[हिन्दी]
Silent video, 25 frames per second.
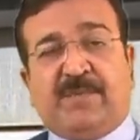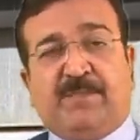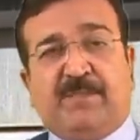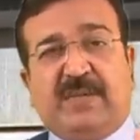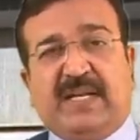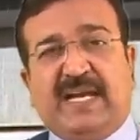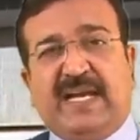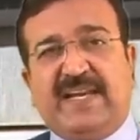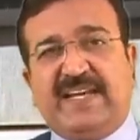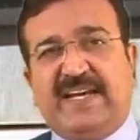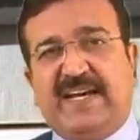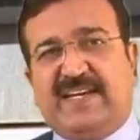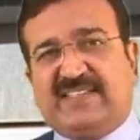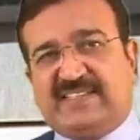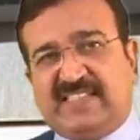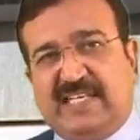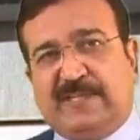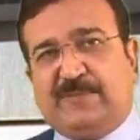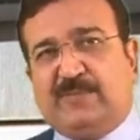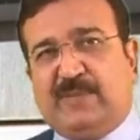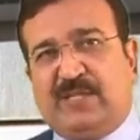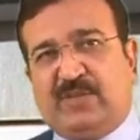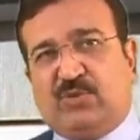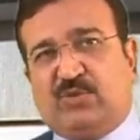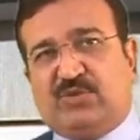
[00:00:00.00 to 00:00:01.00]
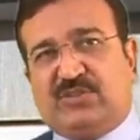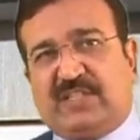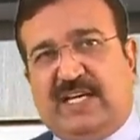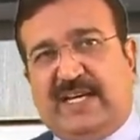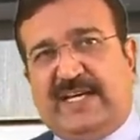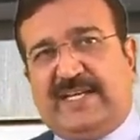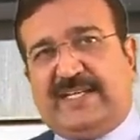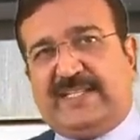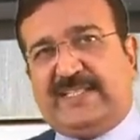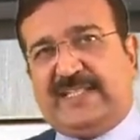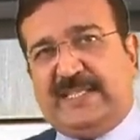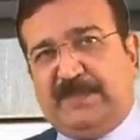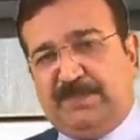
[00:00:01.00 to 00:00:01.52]
मेरा यह असाइनमेंट होता
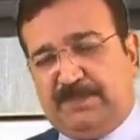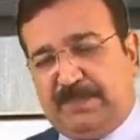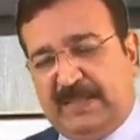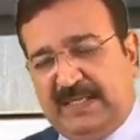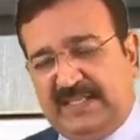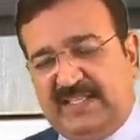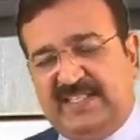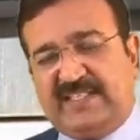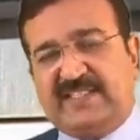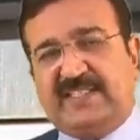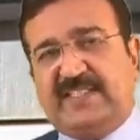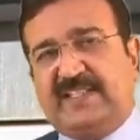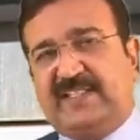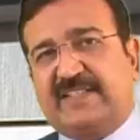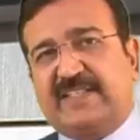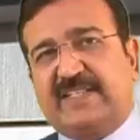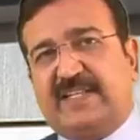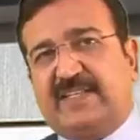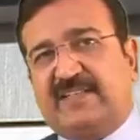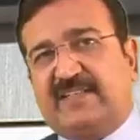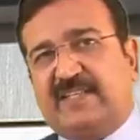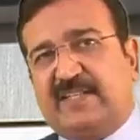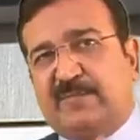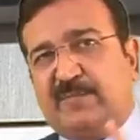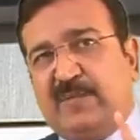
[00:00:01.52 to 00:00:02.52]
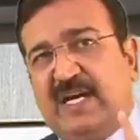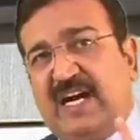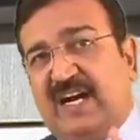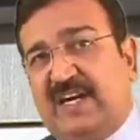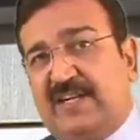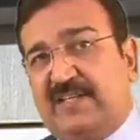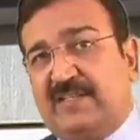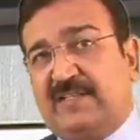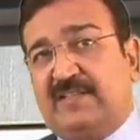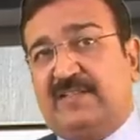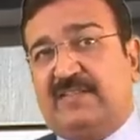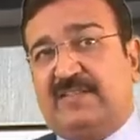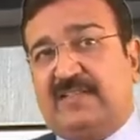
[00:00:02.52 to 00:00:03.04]
है कि पहले दिन के अंदर में
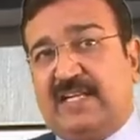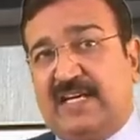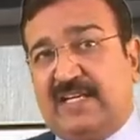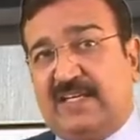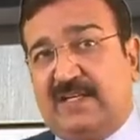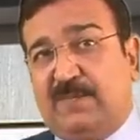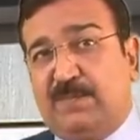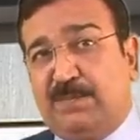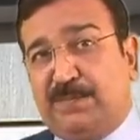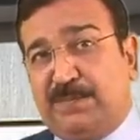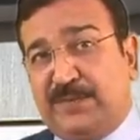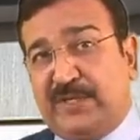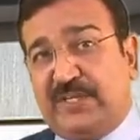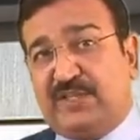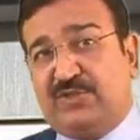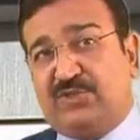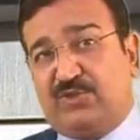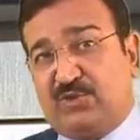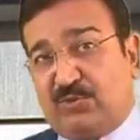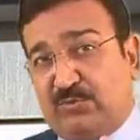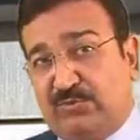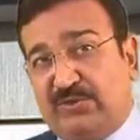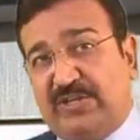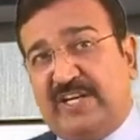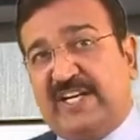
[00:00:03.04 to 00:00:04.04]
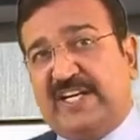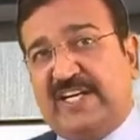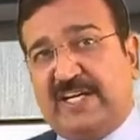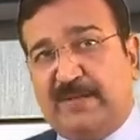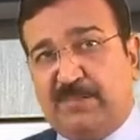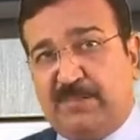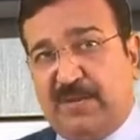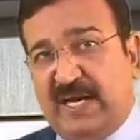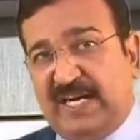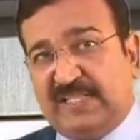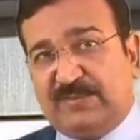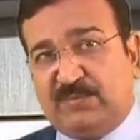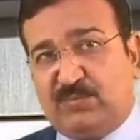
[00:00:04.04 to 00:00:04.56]
आठ घंटा कंप्लीट सुनने के
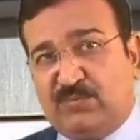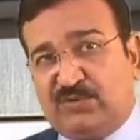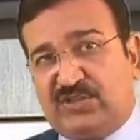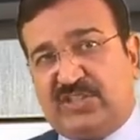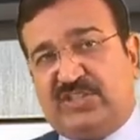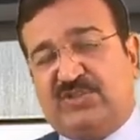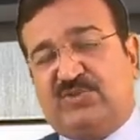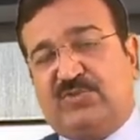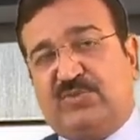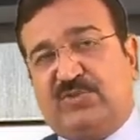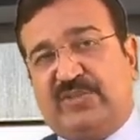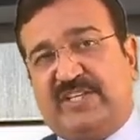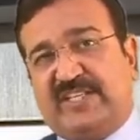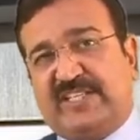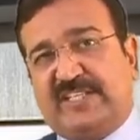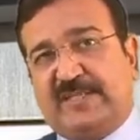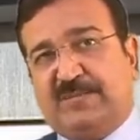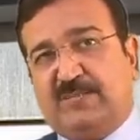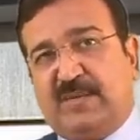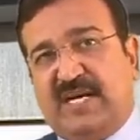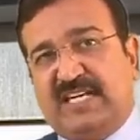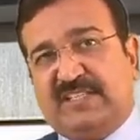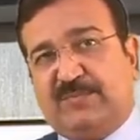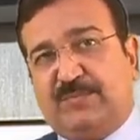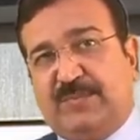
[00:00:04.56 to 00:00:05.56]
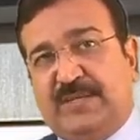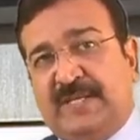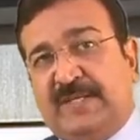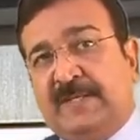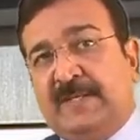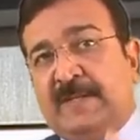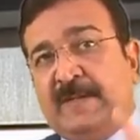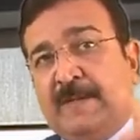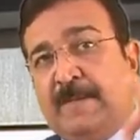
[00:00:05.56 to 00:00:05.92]
बाद मुझे सुनने के बाद में